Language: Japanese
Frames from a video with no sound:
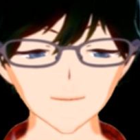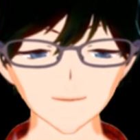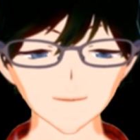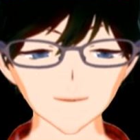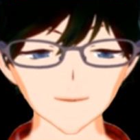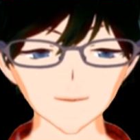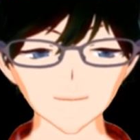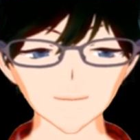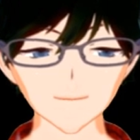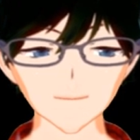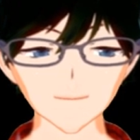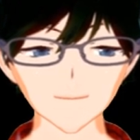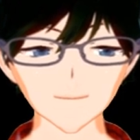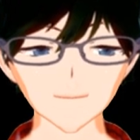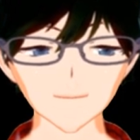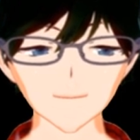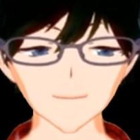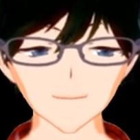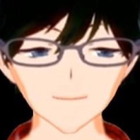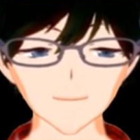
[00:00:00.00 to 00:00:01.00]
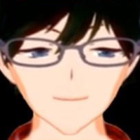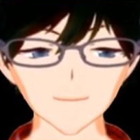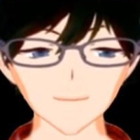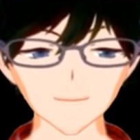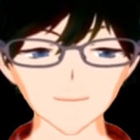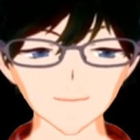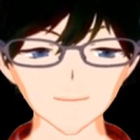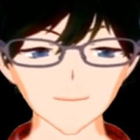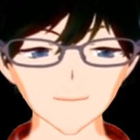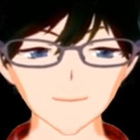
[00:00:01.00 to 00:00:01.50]
その、
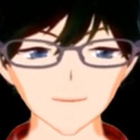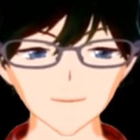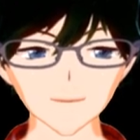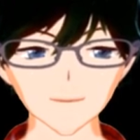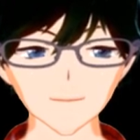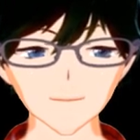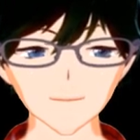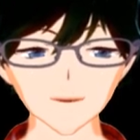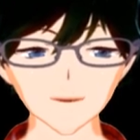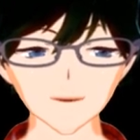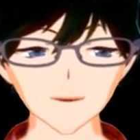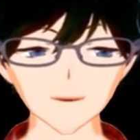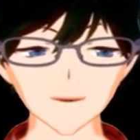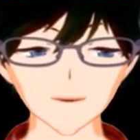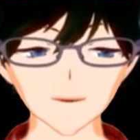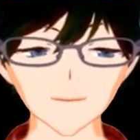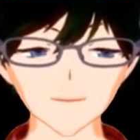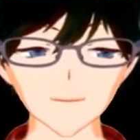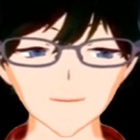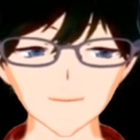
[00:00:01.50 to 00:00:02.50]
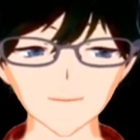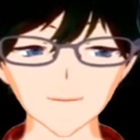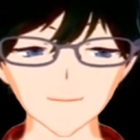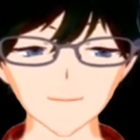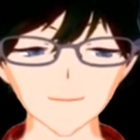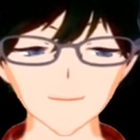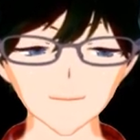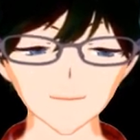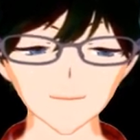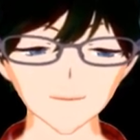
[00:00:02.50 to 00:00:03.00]
ただでさえ6人殴
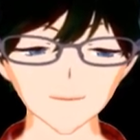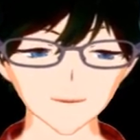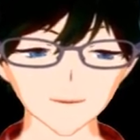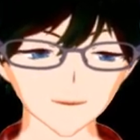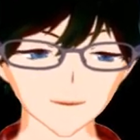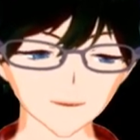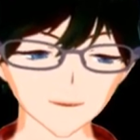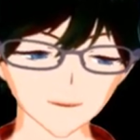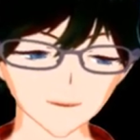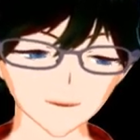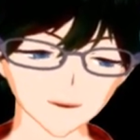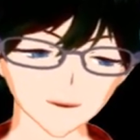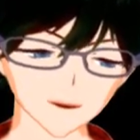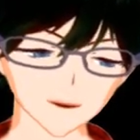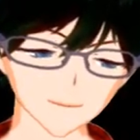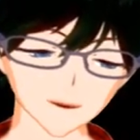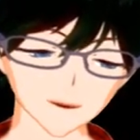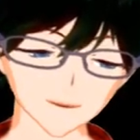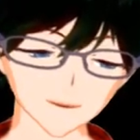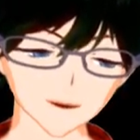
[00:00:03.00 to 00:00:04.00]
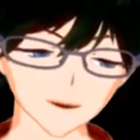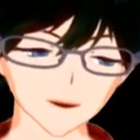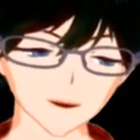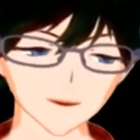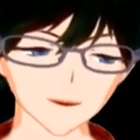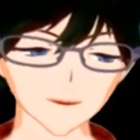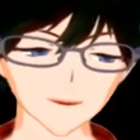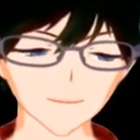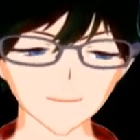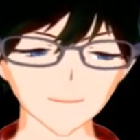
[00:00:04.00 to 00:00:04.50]
れないランダム連撃が、
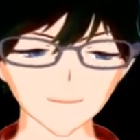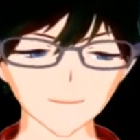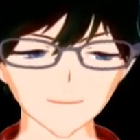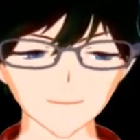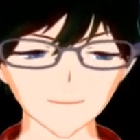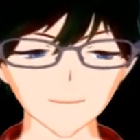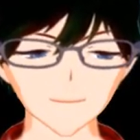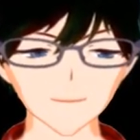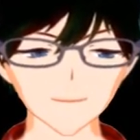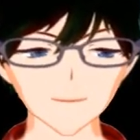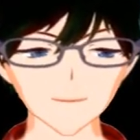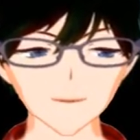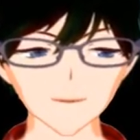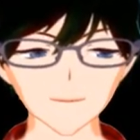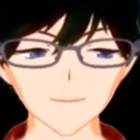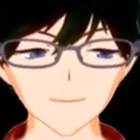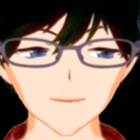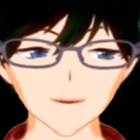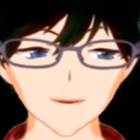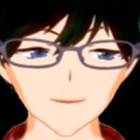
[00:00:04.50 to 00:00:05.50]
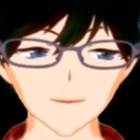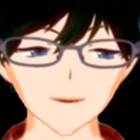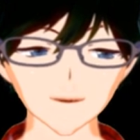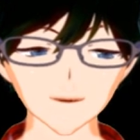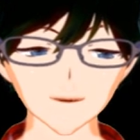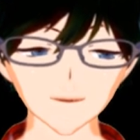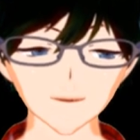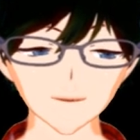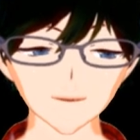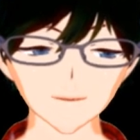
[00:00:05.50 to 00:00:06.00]
1回でも同じ的に当
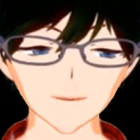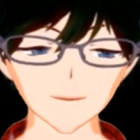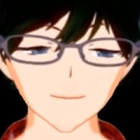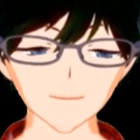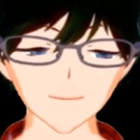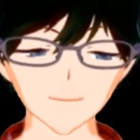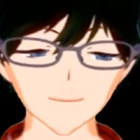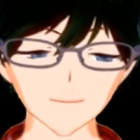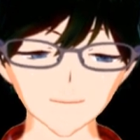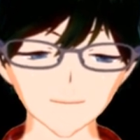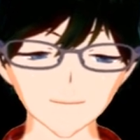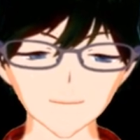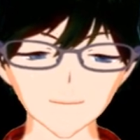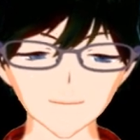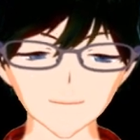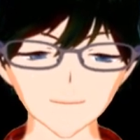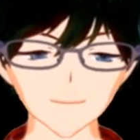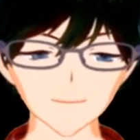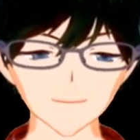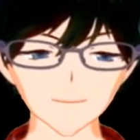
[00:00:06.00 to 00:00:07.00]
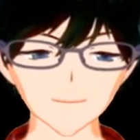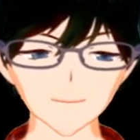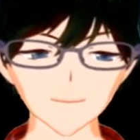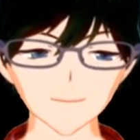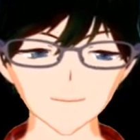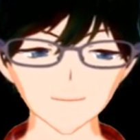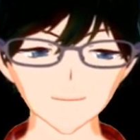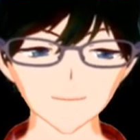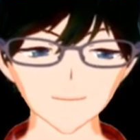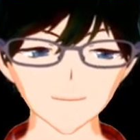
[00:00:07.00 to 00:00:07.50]
たっちゃうと、
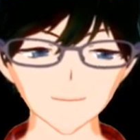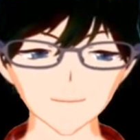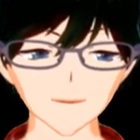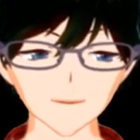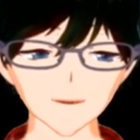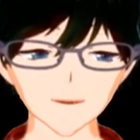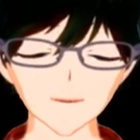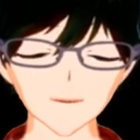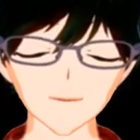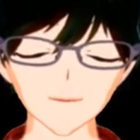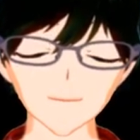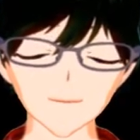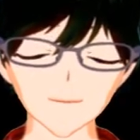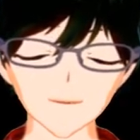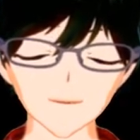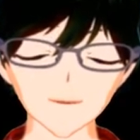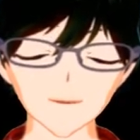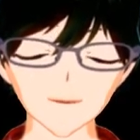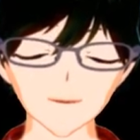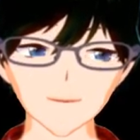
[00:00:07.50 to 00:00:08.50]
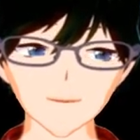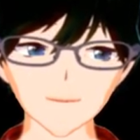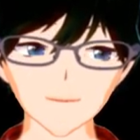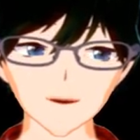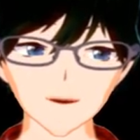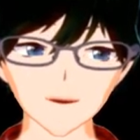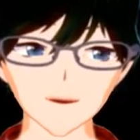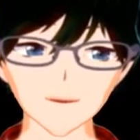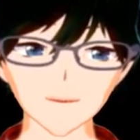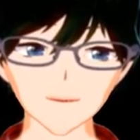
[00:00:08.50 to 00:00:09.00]
うん、全員を封印させる、全員っ
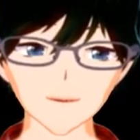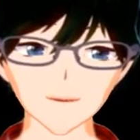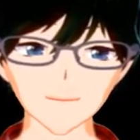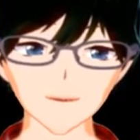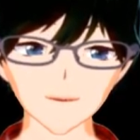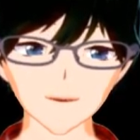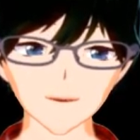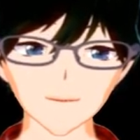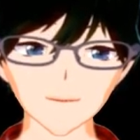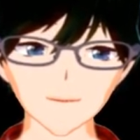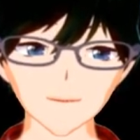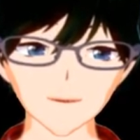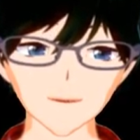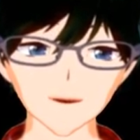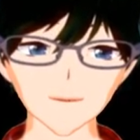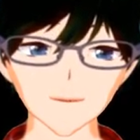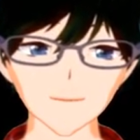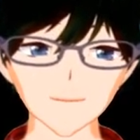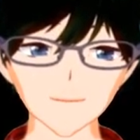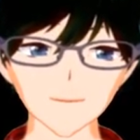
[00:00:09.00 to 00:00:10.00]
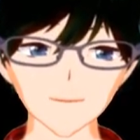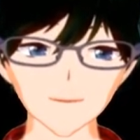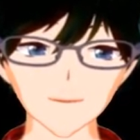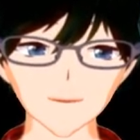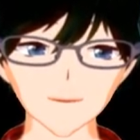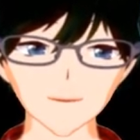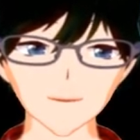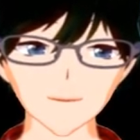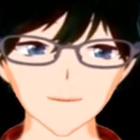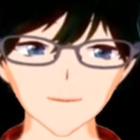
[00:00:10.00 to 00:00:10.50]
ていうか、まあ、5体を封印させる
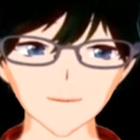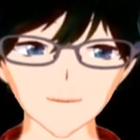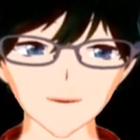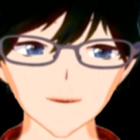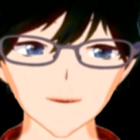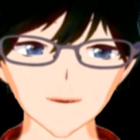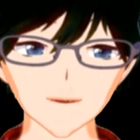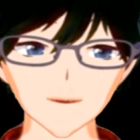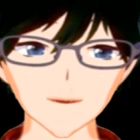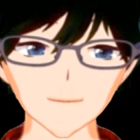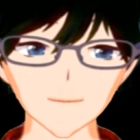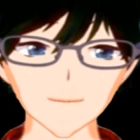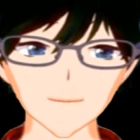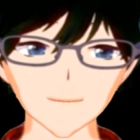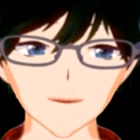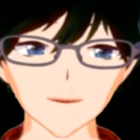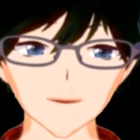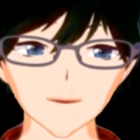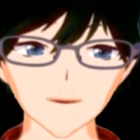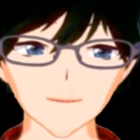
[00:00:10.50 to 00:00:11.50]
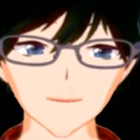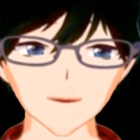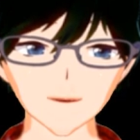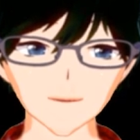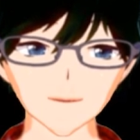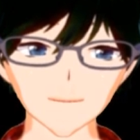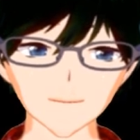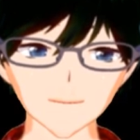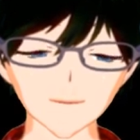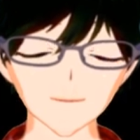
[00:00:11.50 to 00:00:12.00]
ことができず、まあ、撃砕つい
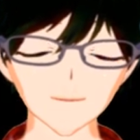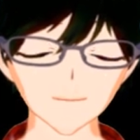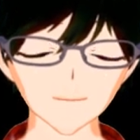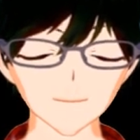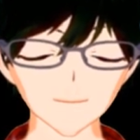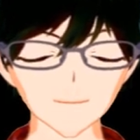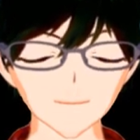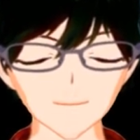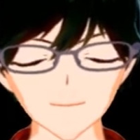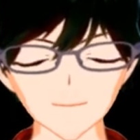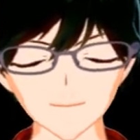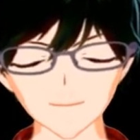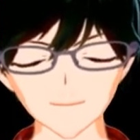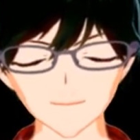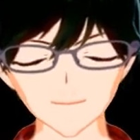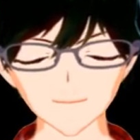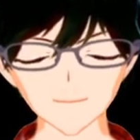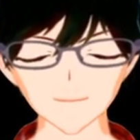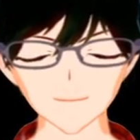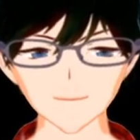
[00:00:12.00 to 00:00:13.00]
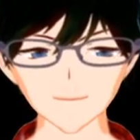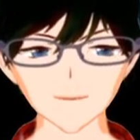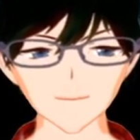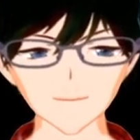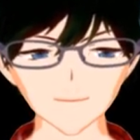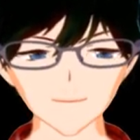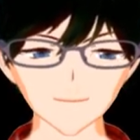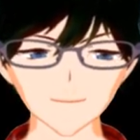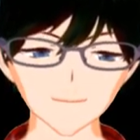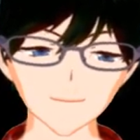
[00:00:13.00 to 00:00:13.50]
ちゃうと。まあ、撃砕で
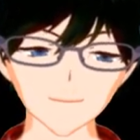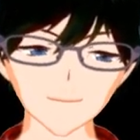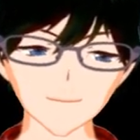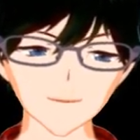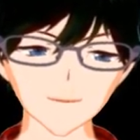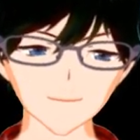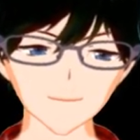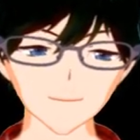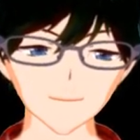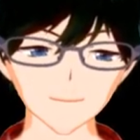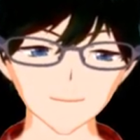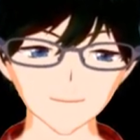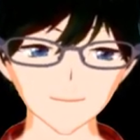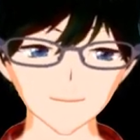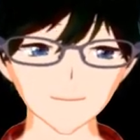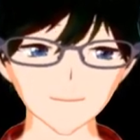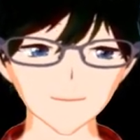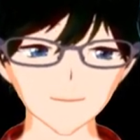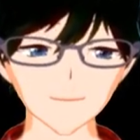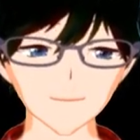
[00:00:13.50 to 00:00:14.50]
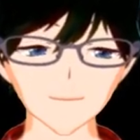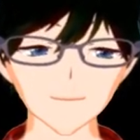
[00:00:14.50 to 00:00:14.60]
もまあ構わないんですけど、